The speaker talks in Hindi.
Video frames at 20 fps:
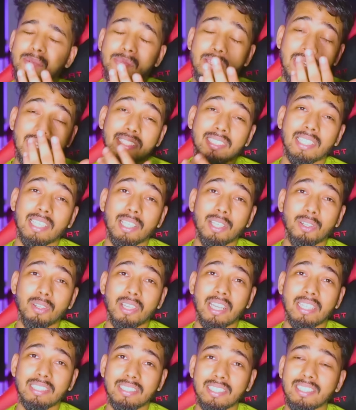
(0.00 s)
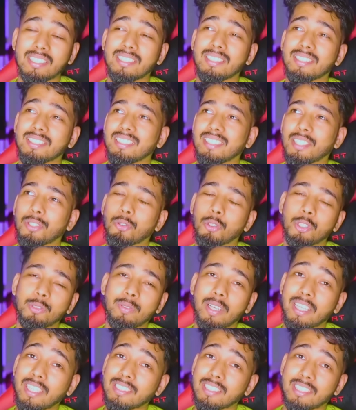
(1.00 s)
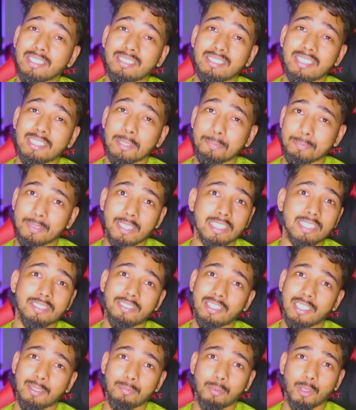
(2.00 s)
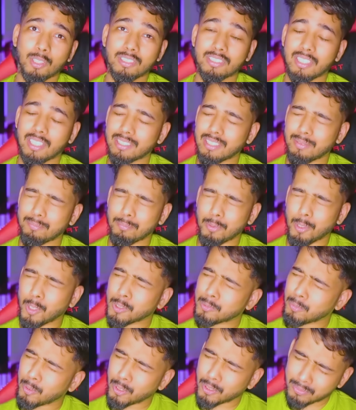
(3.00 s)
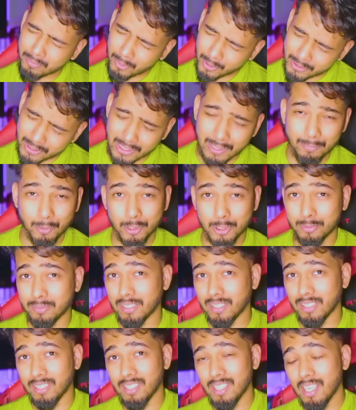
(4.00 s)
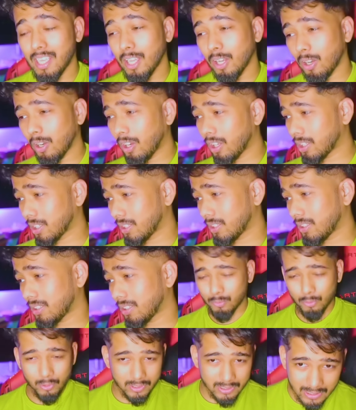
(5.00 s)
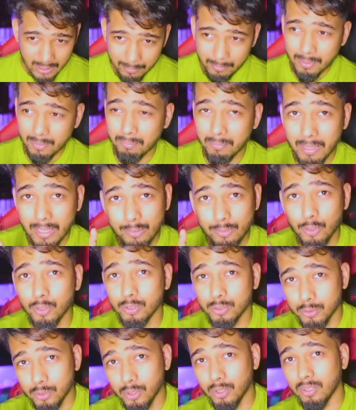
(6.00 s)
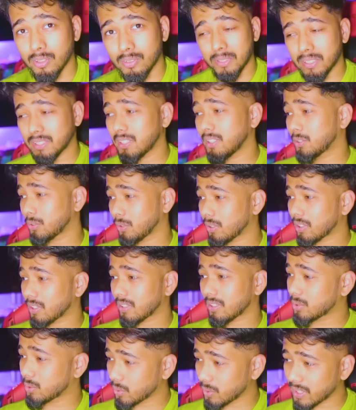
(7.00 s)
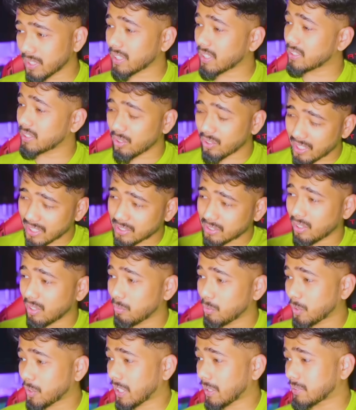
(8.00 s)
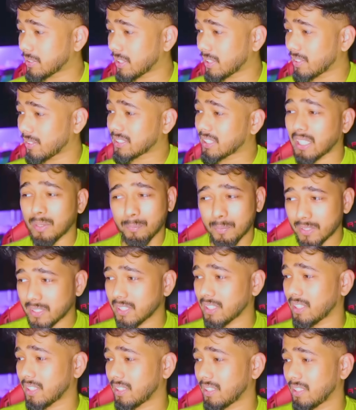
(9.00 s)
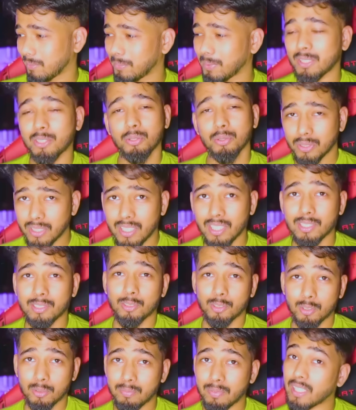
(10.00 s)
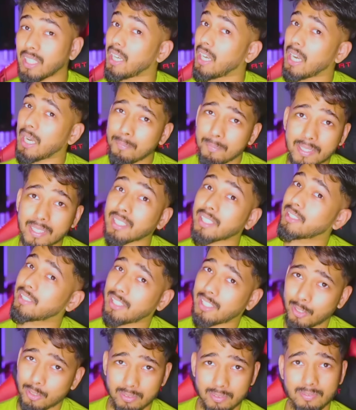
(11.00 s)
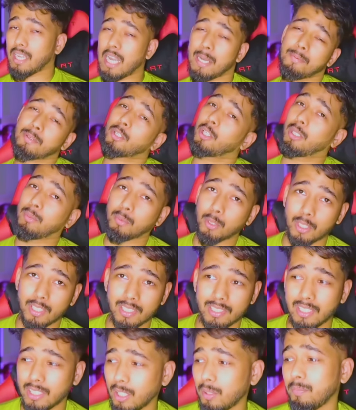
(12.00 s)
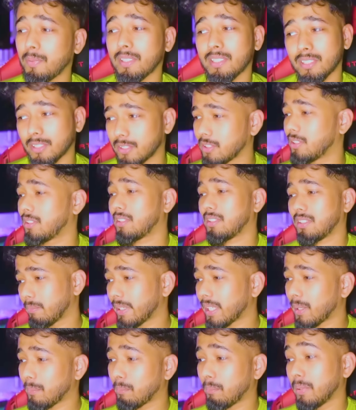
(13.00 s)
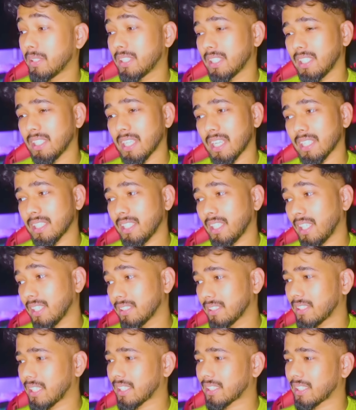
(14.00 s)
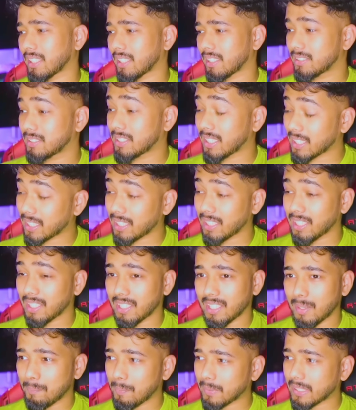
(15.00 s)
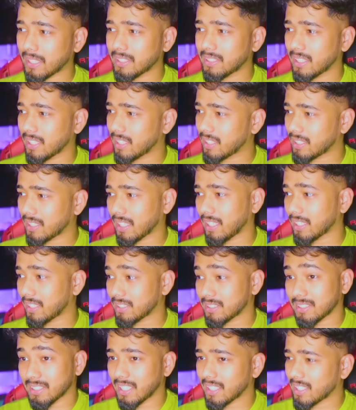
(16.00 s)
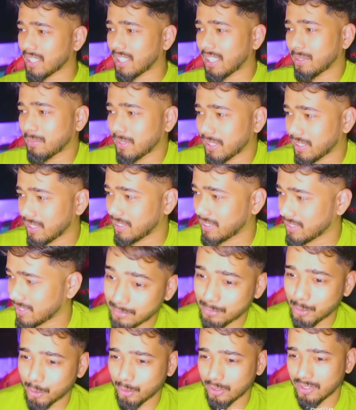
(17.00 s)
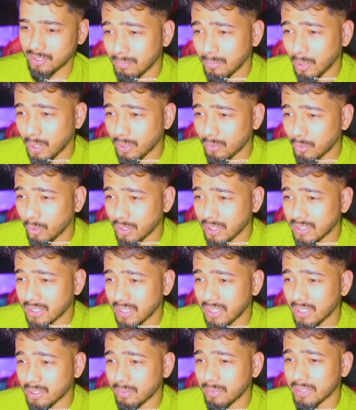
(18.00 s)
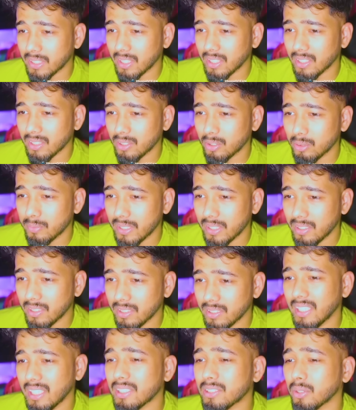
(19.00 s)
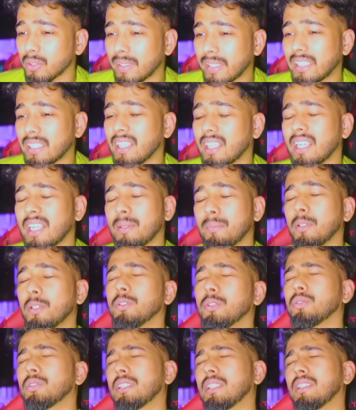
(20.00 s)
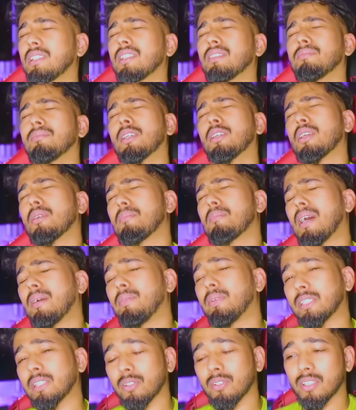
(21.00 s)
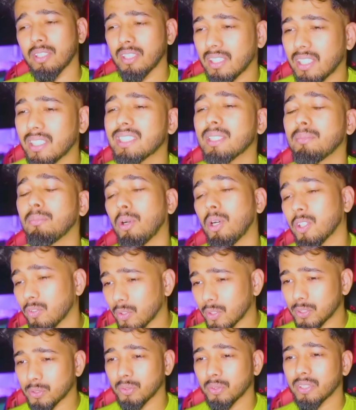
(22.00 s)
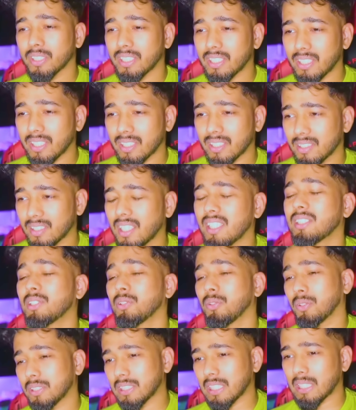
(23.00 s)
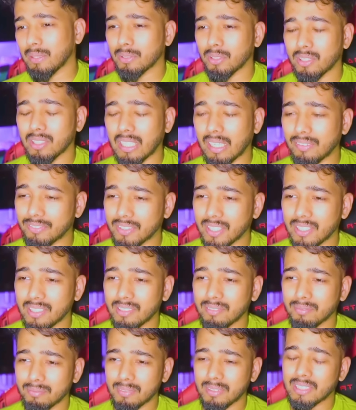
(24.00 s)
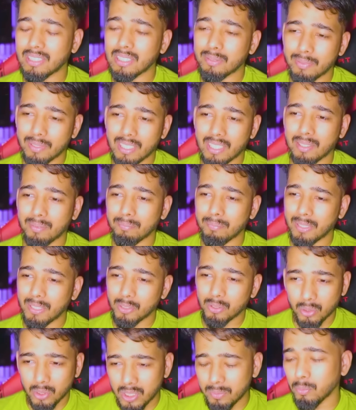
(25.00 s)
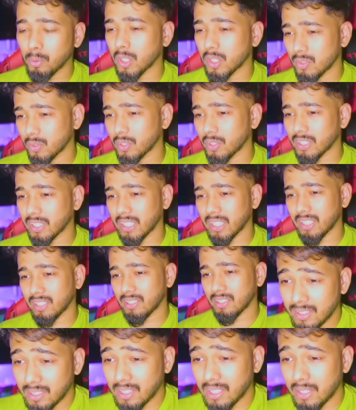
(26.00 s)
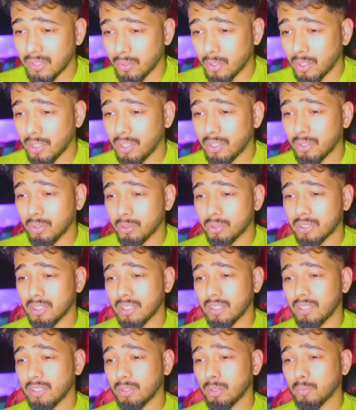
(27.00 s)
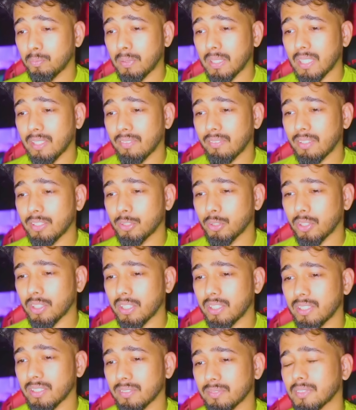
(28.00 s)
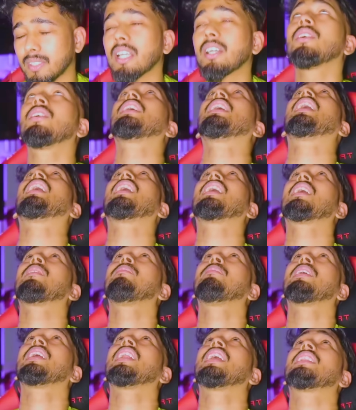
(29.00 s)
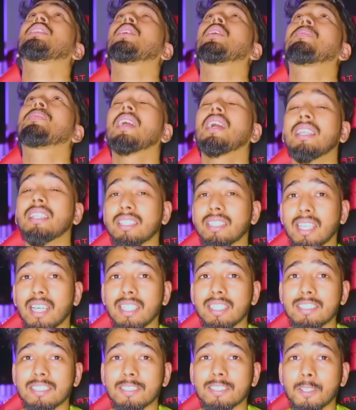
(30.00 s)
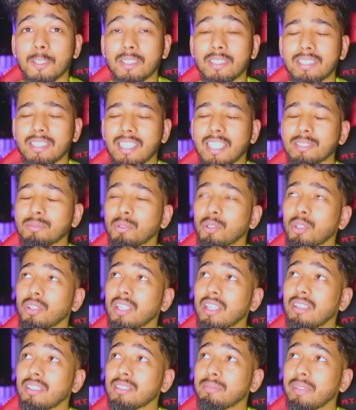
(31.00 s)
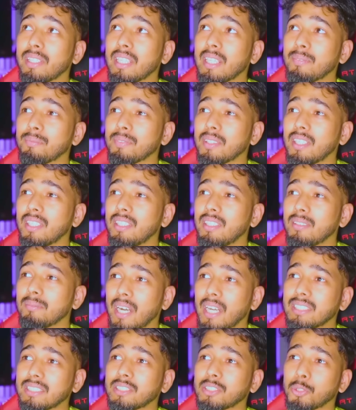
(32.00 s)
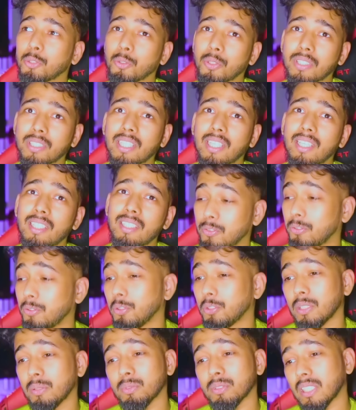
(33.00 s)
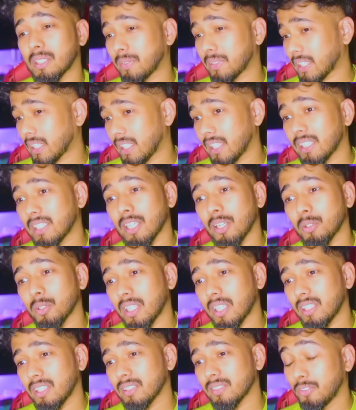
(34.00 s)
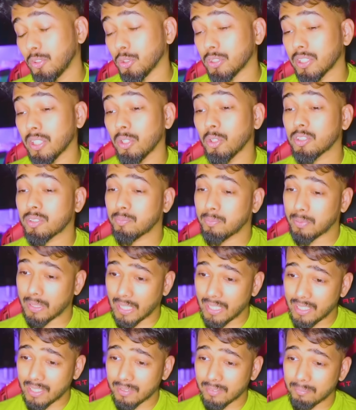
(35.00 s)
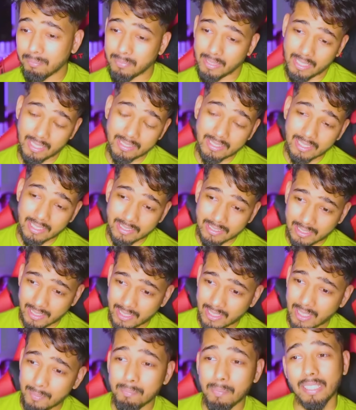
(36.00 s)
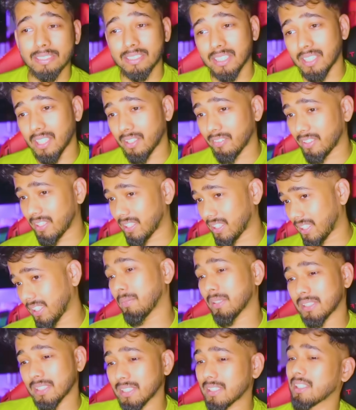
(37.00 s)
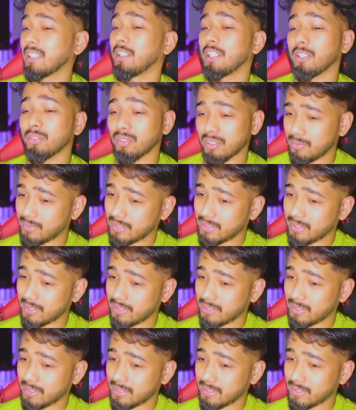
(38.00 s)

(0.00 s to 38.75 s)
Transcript: लिए मेहनत करेंगे और आई थिंक ये रोहित भाई के साथ ये सपना अचीव करना बहुत ज़्यादा बहुत बहुत बहुत ज़्यादा पॉसिबल है और वो सब भड़वो सुनो पीसी चोर चोरी करके जाओगे एसडी बूट कैंप से सारी बक चोरी करते हो तुम बेटा अब करके दिखाओ अब कोई बोल के दिखाओ पीसी चोर बेटा बिजली आएगी अंदर तक झटका लगेगा पता नहीं चलेगा क्या किसने आके गांड मार ली समझो बॉट वोट्स चाहिए तो बताना क्यों भाई एक तो भाई ये एट बिट जूसी मेरे को एक बात बताओ कैसे बॉट वोट्स होंगे यार कैसे होंगे जरा बताओ क्राफ्टन इतनी बड़ी कंपनी थोड़ी बॉट वोट करेगी आई वॉन्ट टू सी यू प्लेइंग विद जॉनी देखो यार अब मैंने तो अपना इतिहास इतिहास बोल रहा हूँ क्या मैंने अपना पास्ट छोड़ दिया है तो फ्यूचर मुझे पता नहीं क्या होना है फ्यूचर लुक्स ब्राइट मेहनत करते रहेंगे पैशन ड्रिवन रहेंगे बस इतना कहूंगा